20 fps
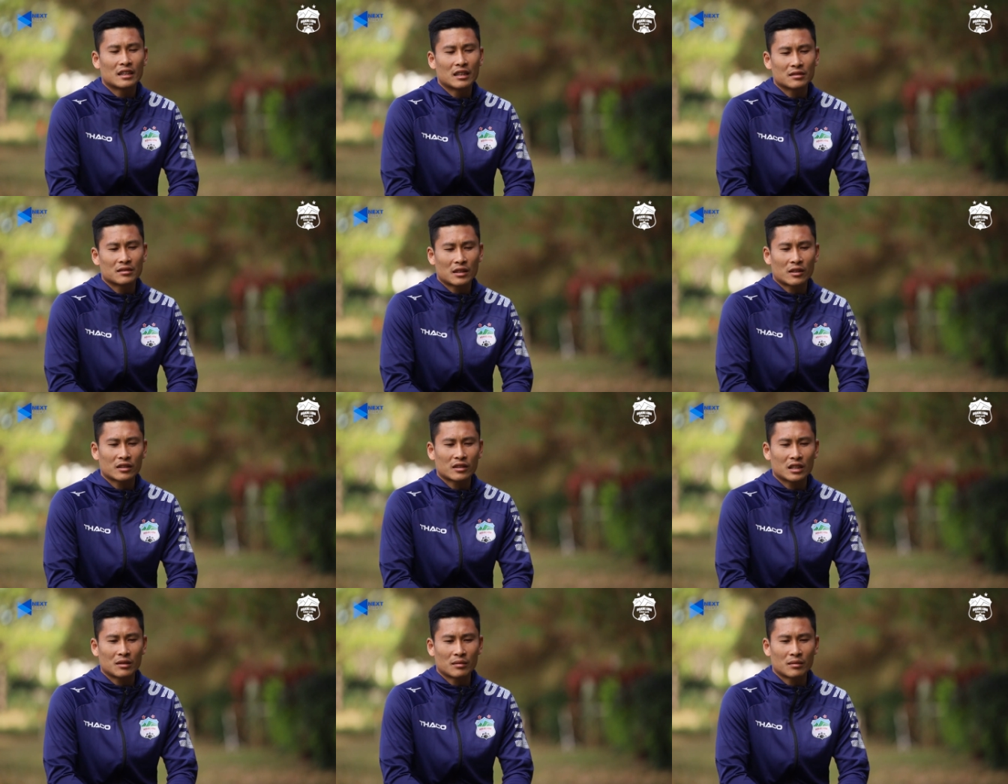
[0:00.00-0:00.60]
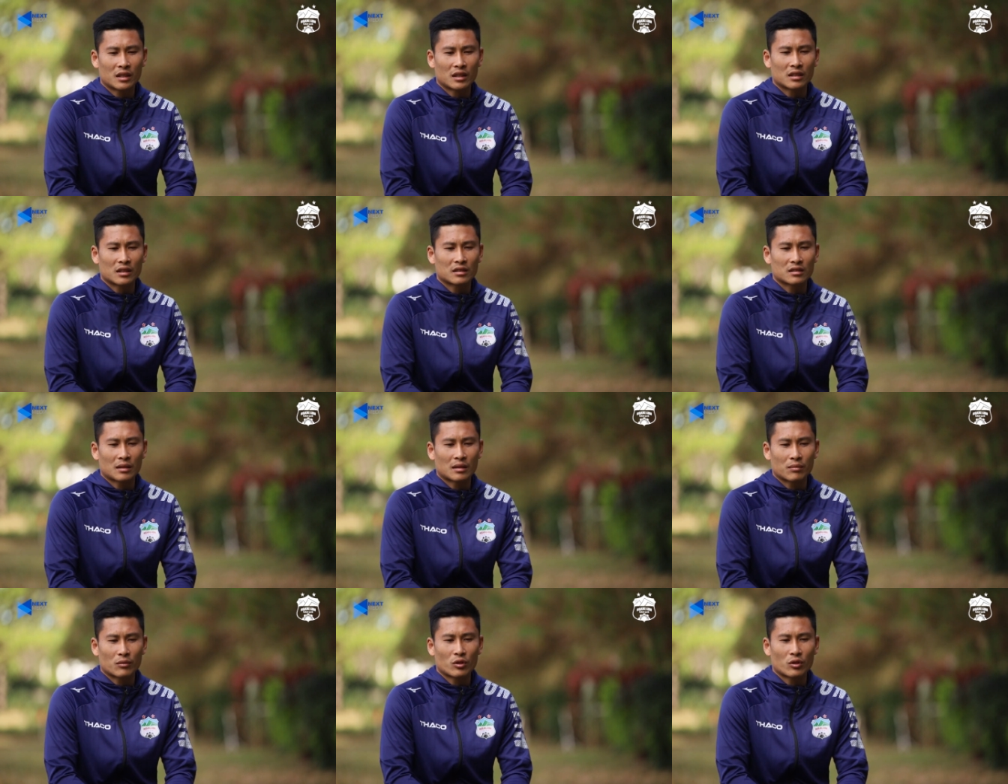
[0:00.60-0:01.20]
để làm sao khi
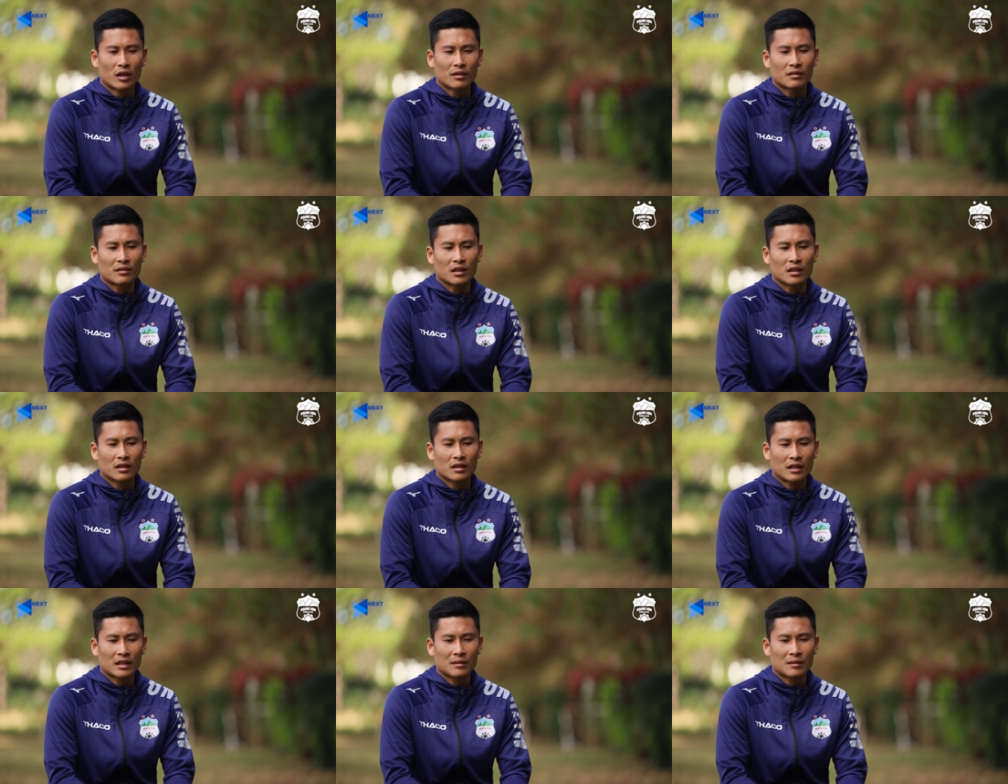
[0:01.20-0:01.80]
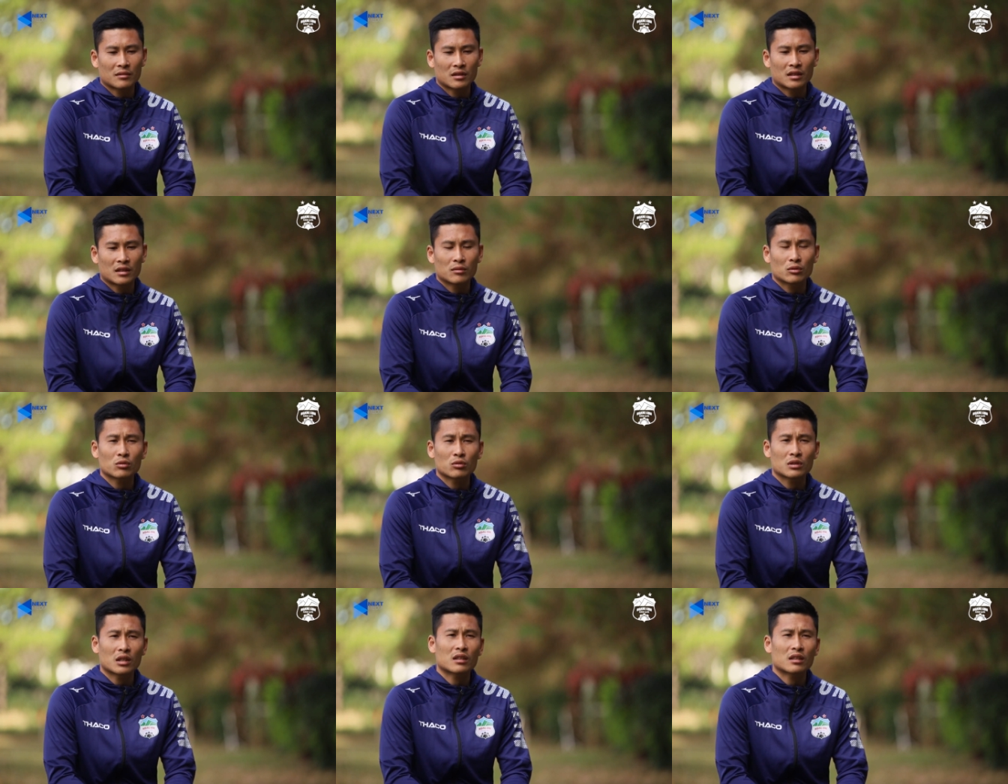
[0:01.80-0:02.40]
mà tập luyện và các em được
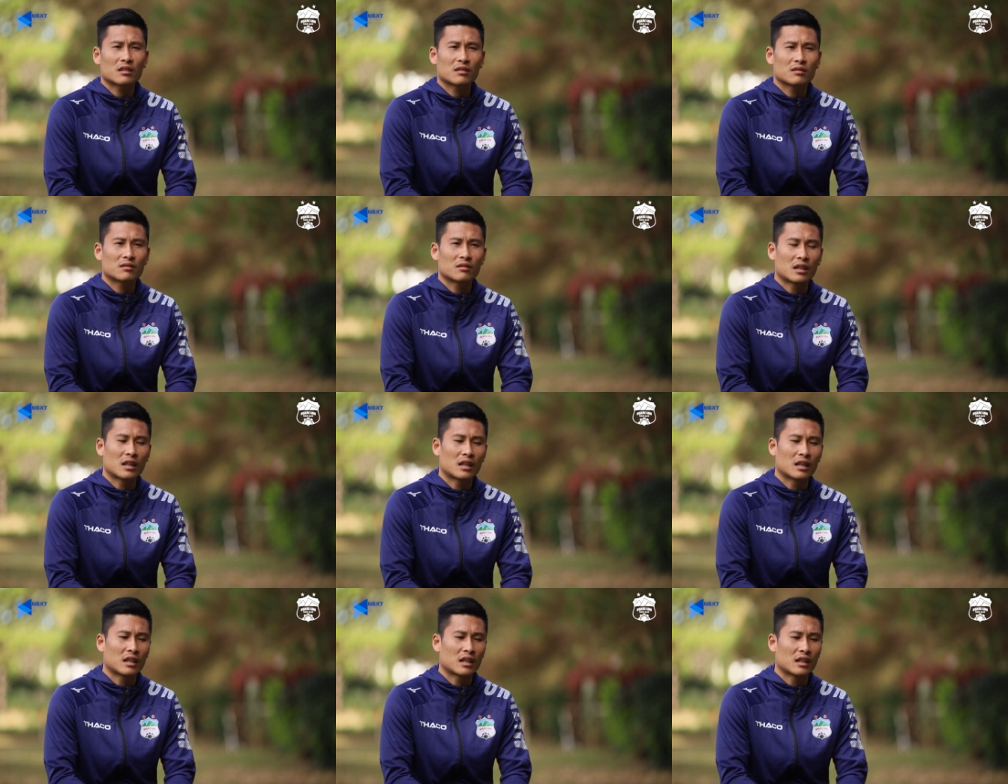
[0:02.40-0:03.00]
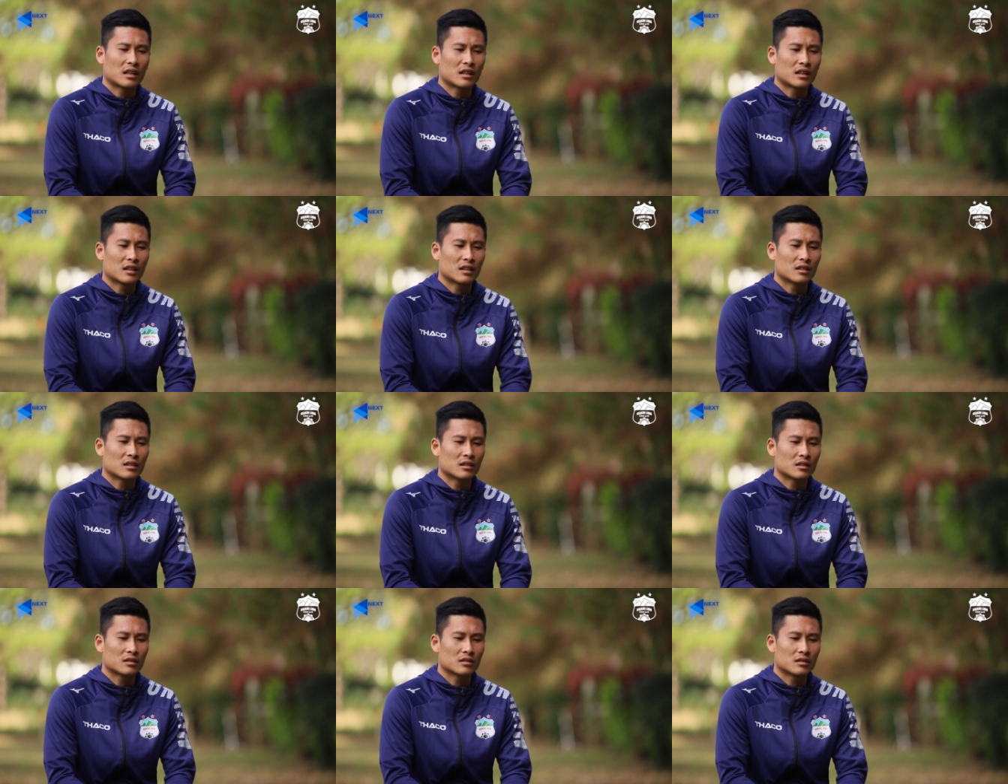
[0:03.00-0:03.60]
nghiêm túc nhất
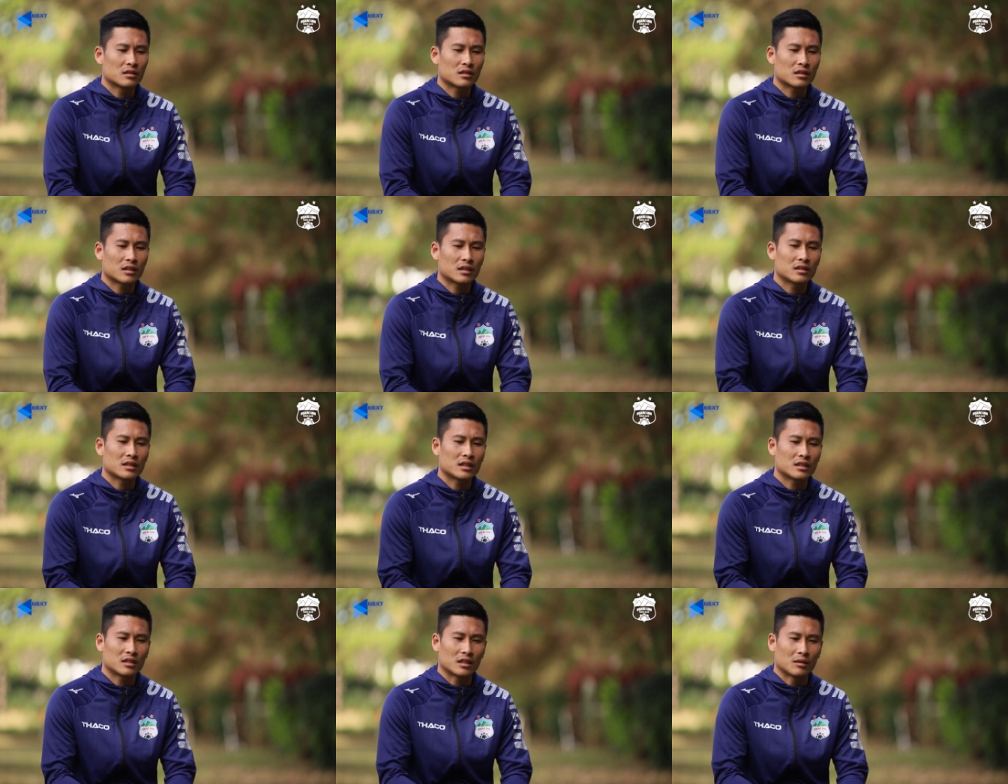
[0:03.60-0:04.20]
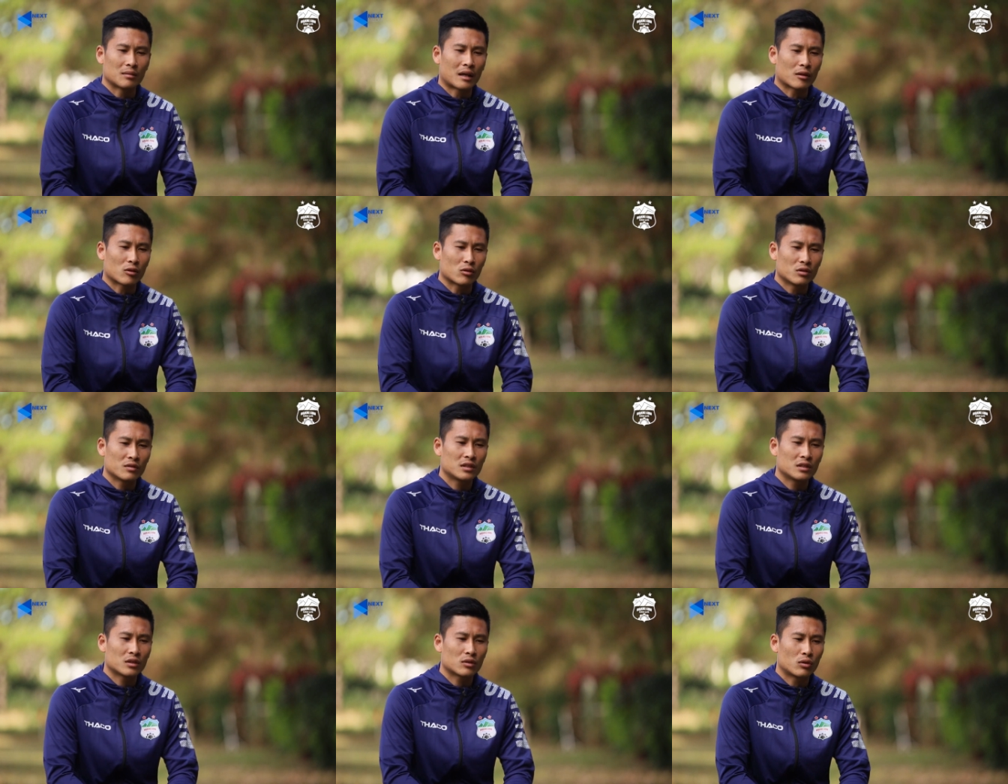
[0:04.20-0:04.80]
và những cái gì chỉ bảo
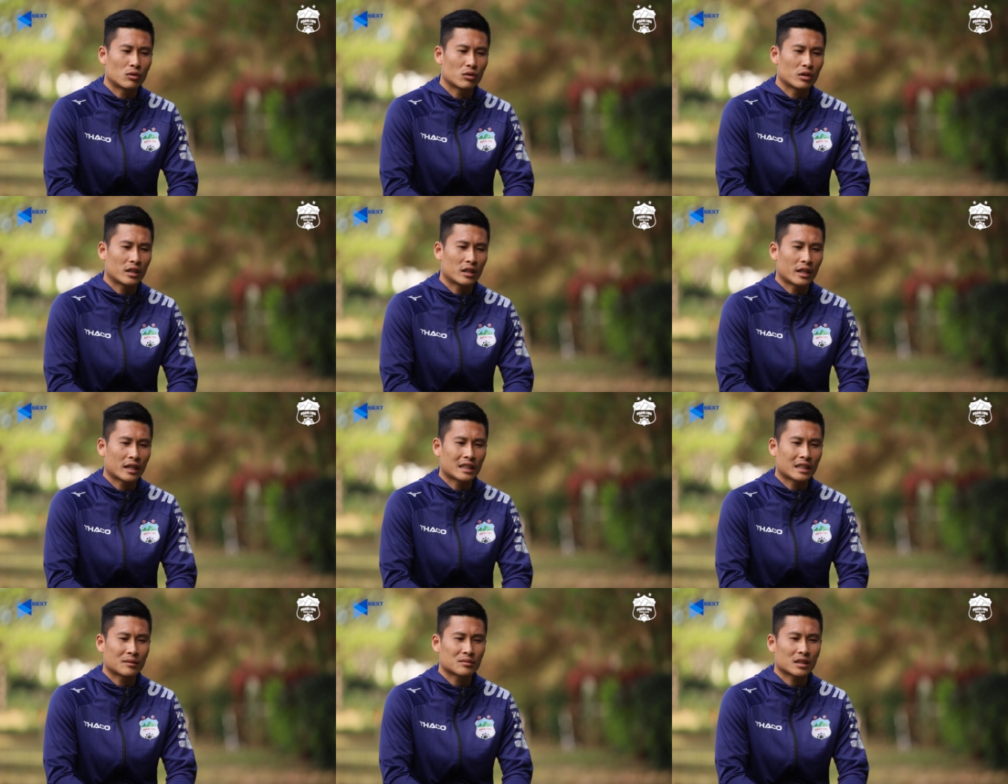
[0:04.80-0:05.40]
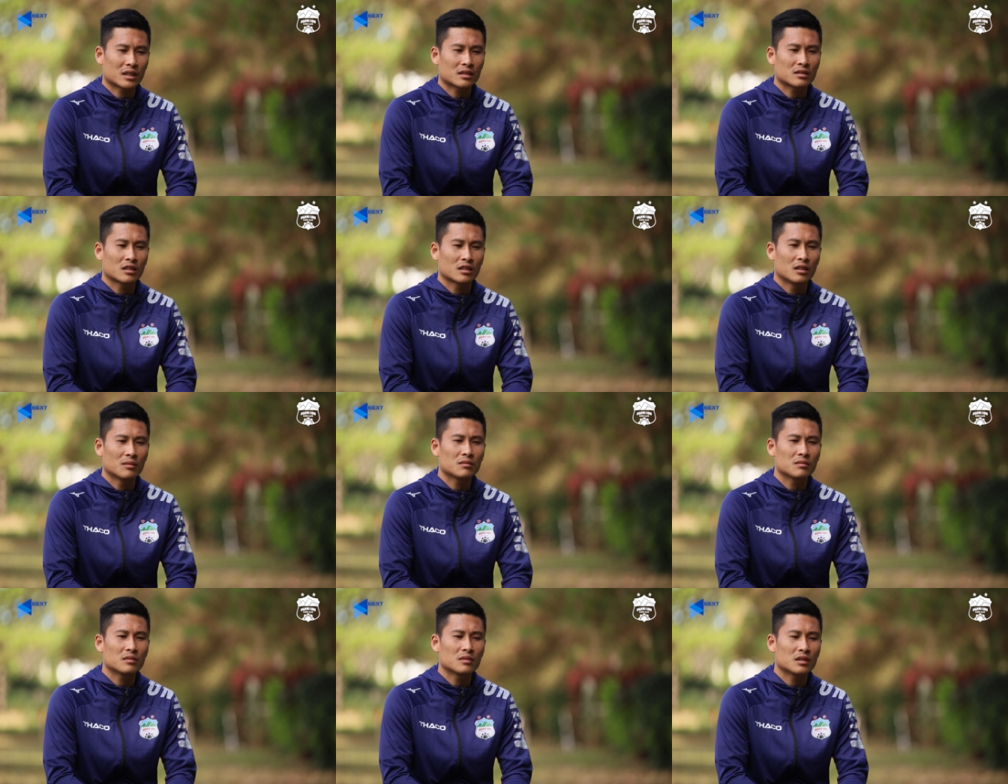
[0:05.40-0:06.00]
của những gì cô thì anh em sẽ
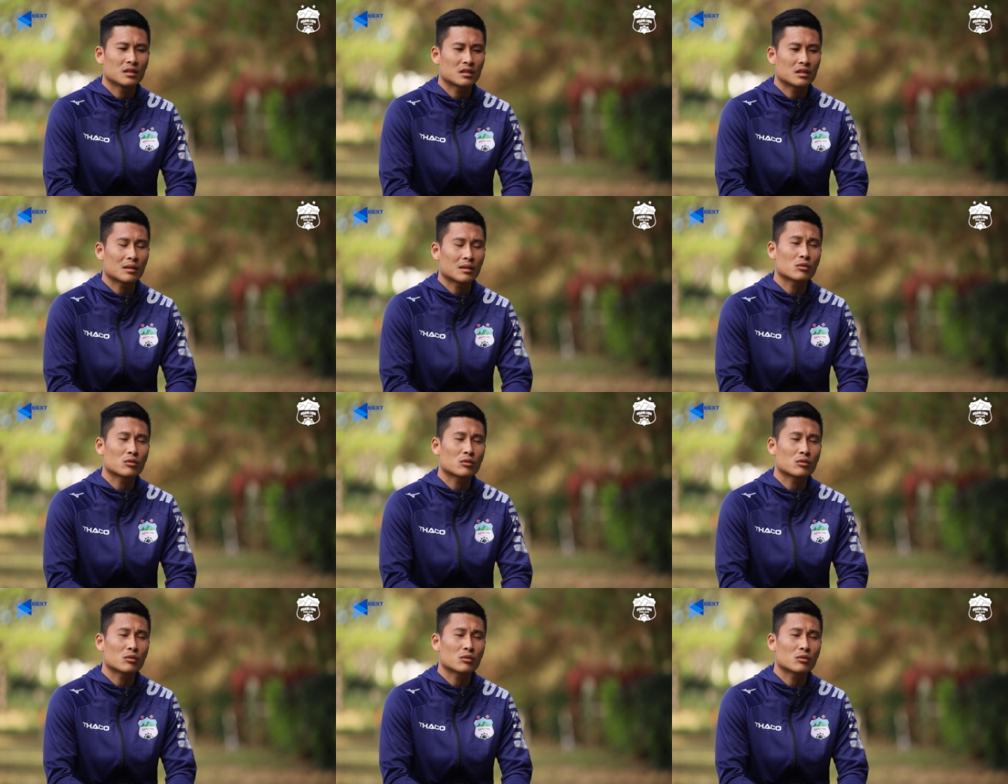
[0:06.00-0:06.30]
sớm ờ,